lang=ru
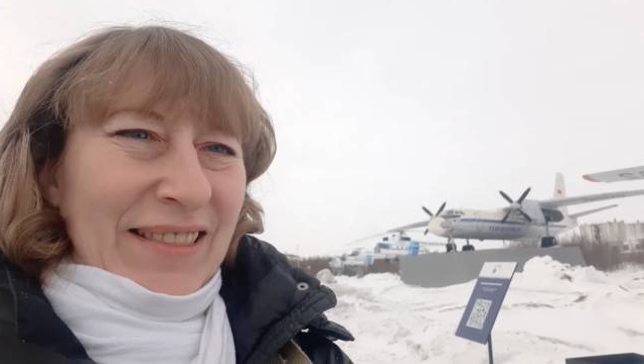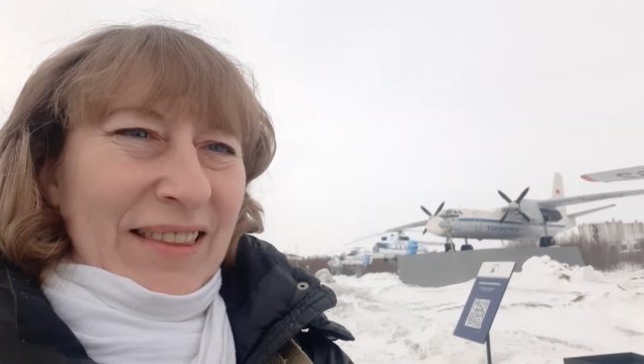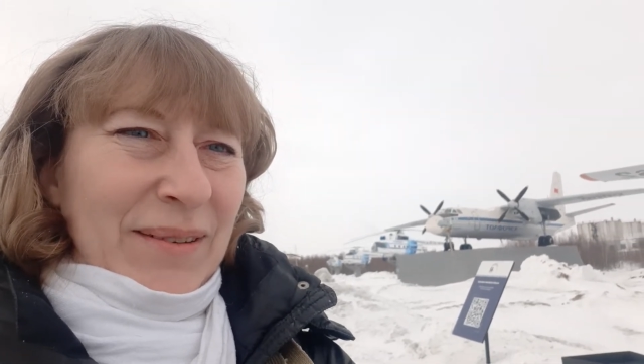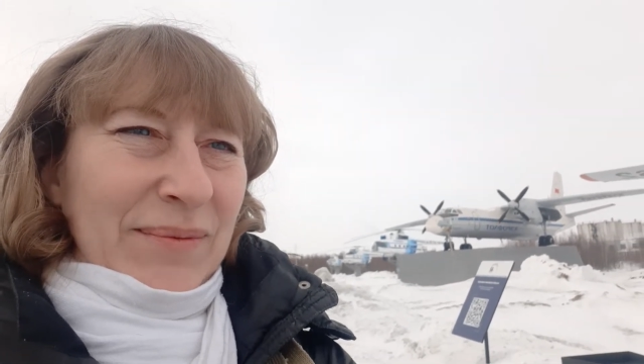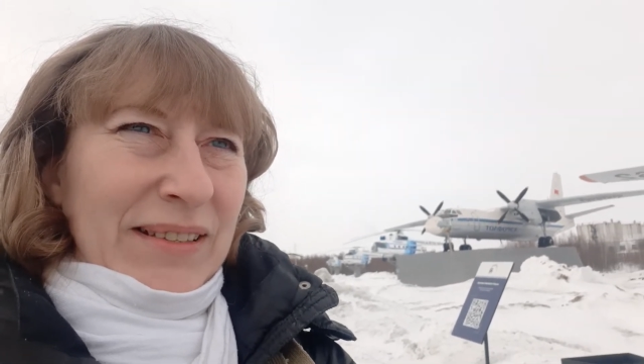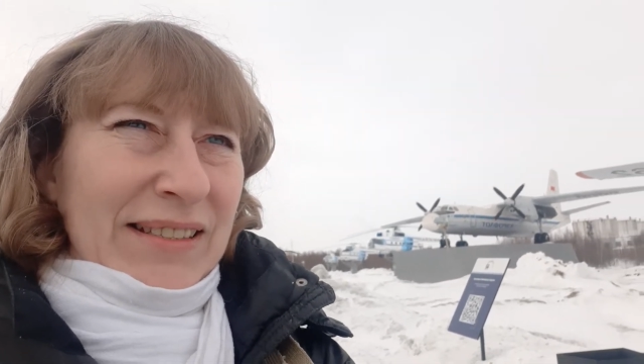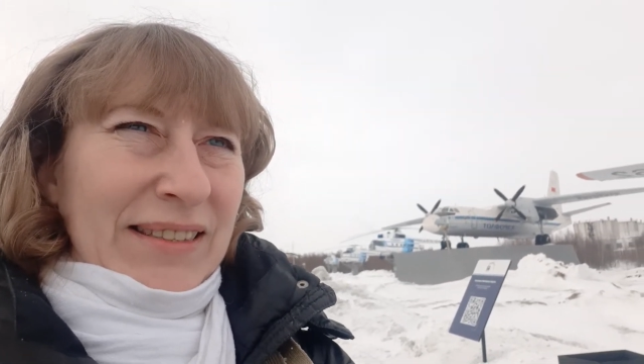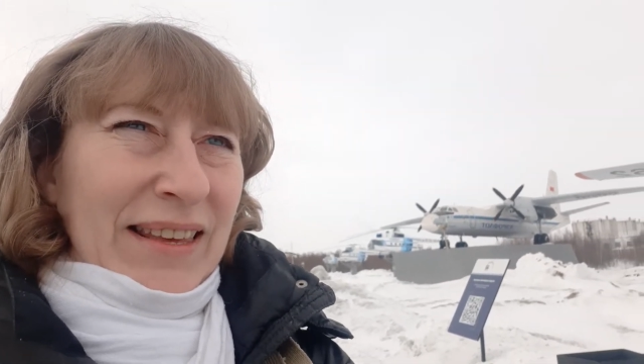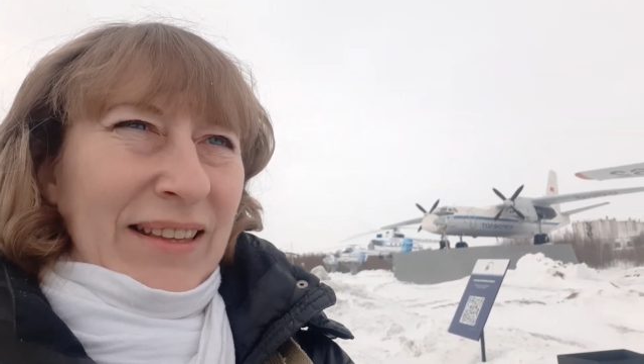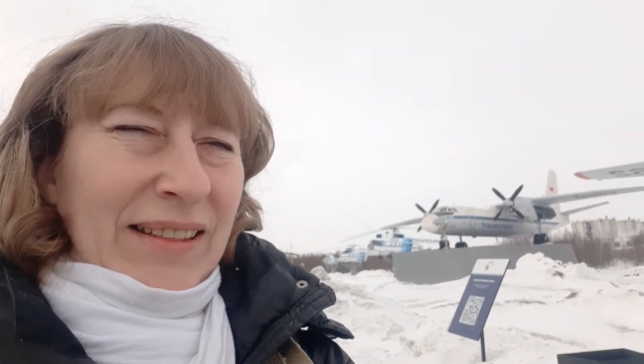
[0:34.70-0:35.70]
Там
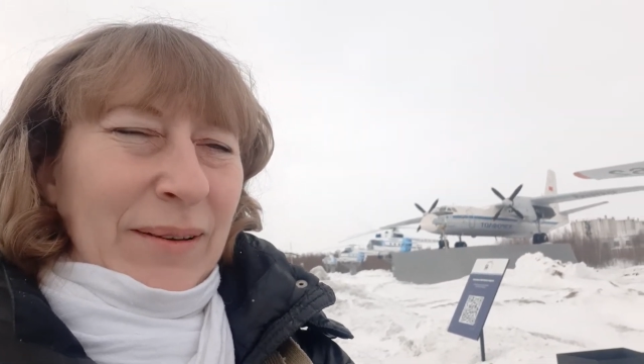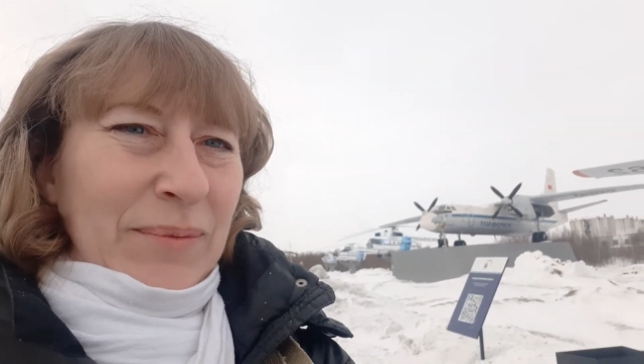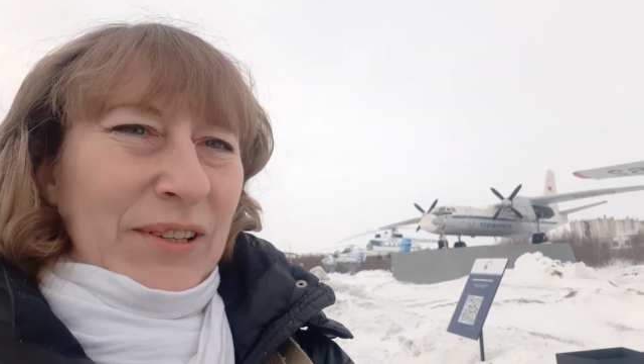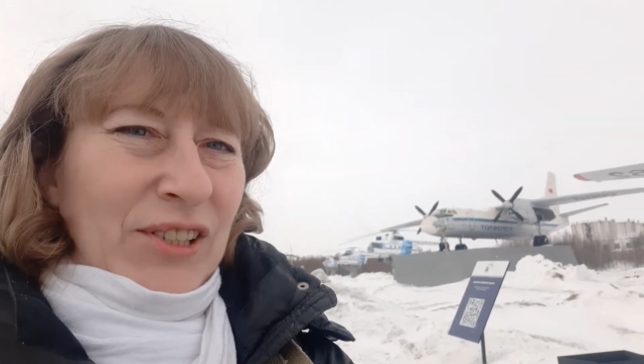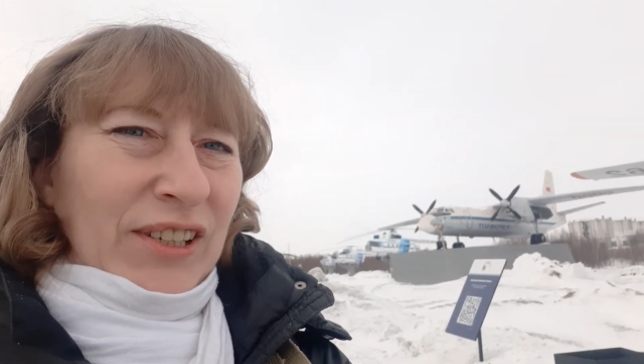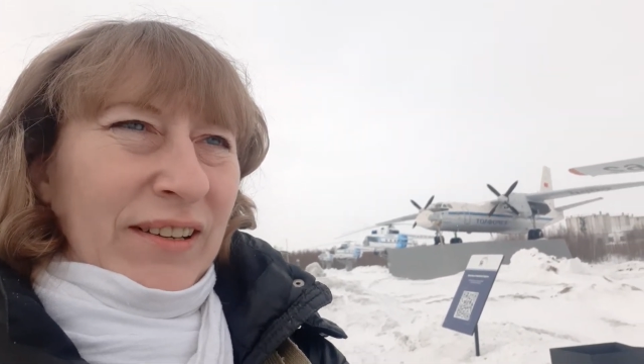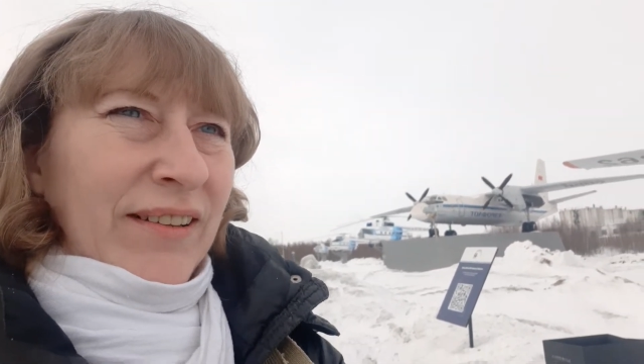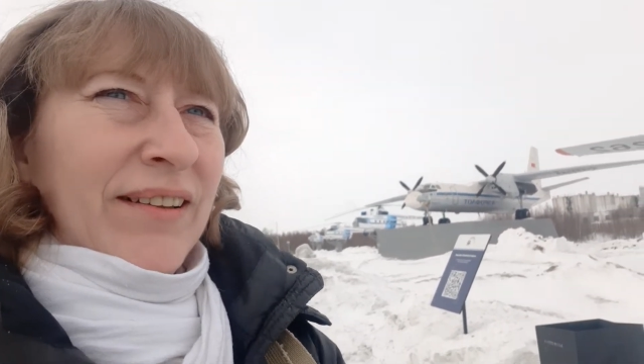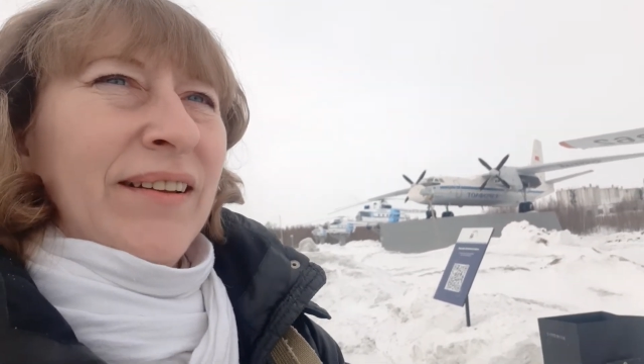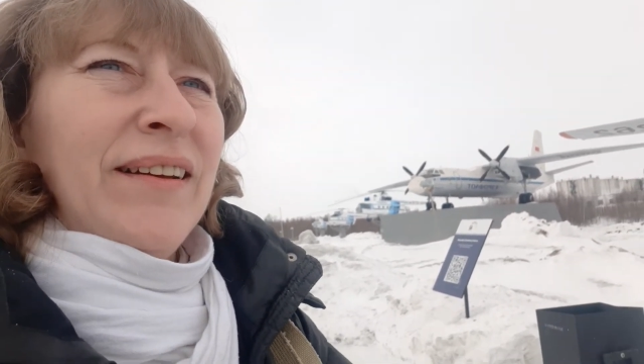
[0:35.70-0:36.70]
стоит табличка.
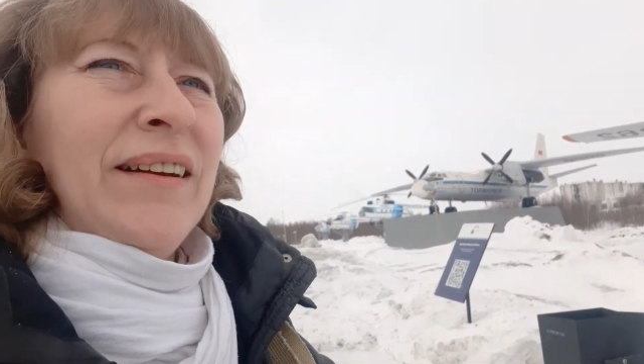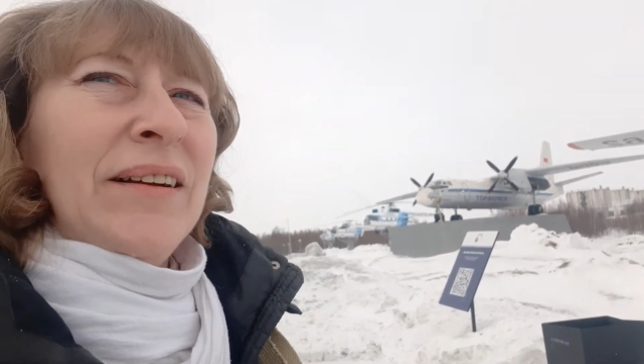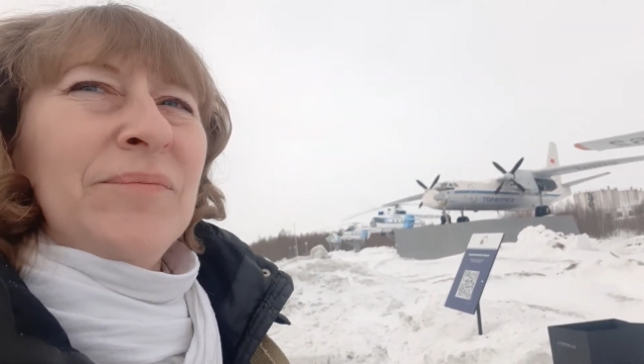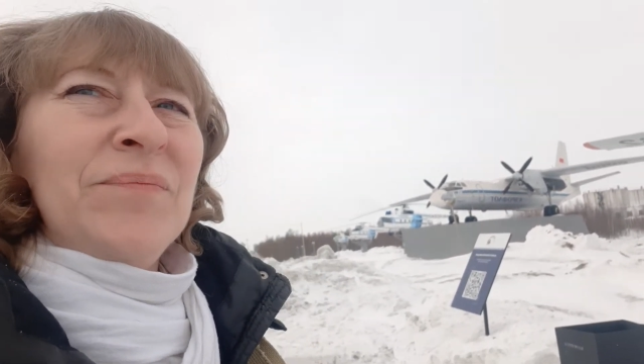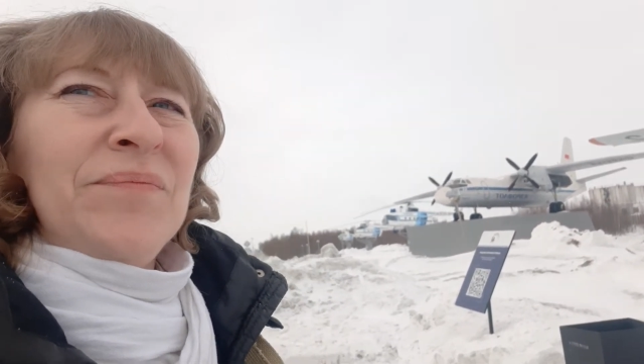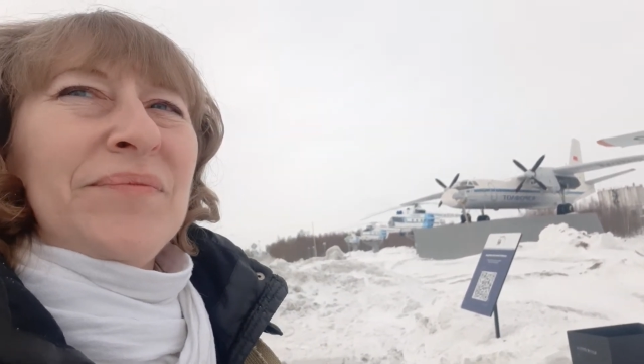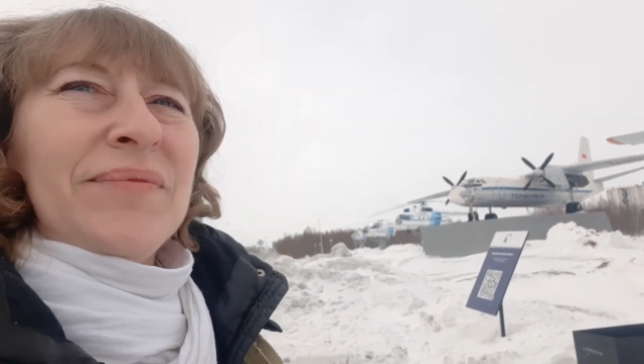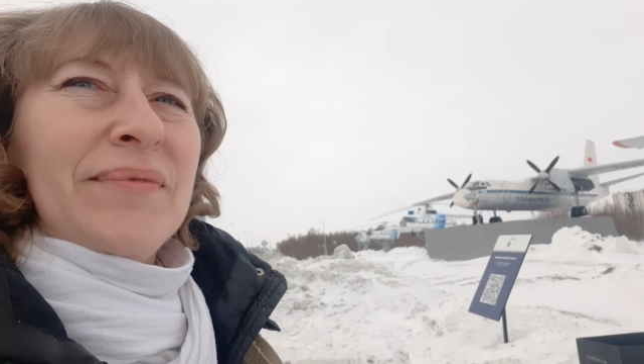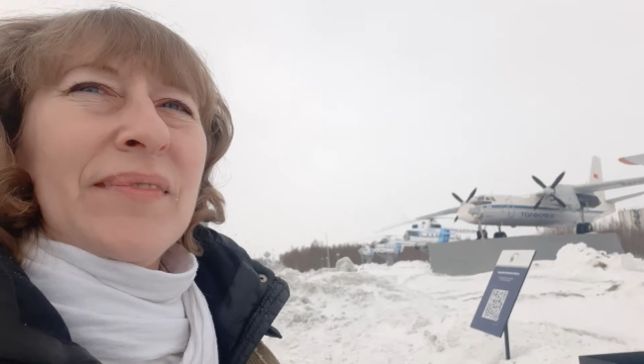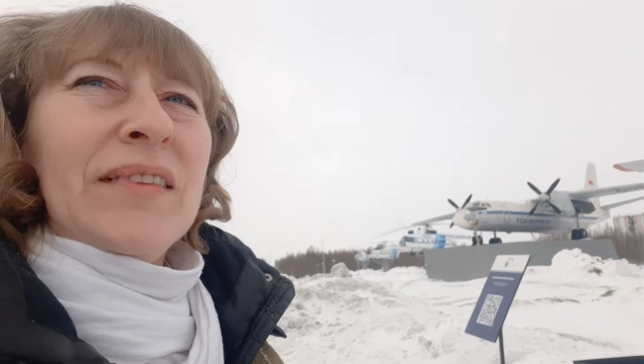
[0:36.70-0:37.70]

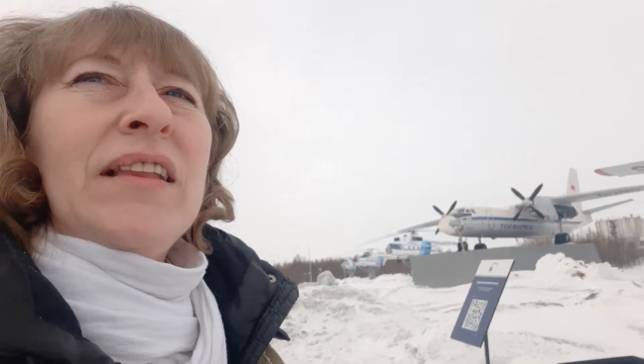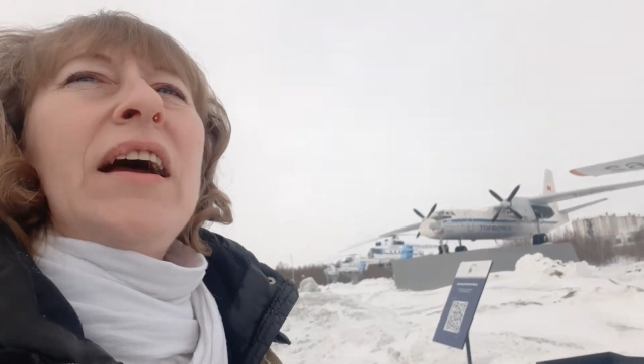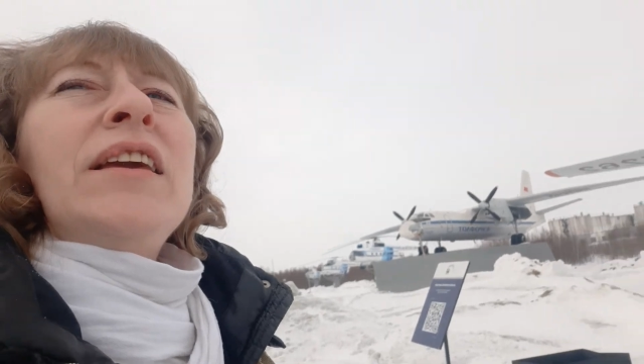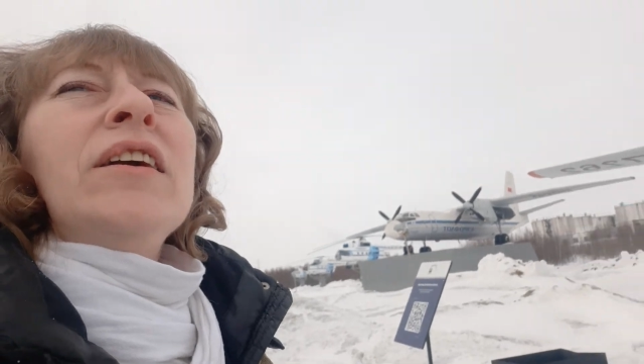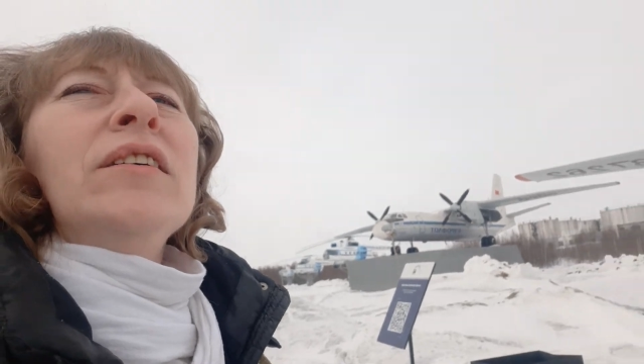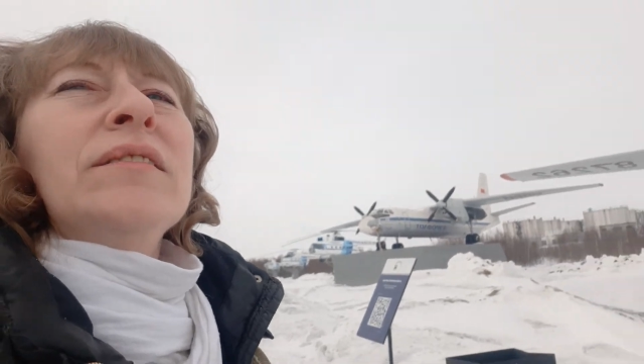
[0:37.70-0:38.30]
Дарик!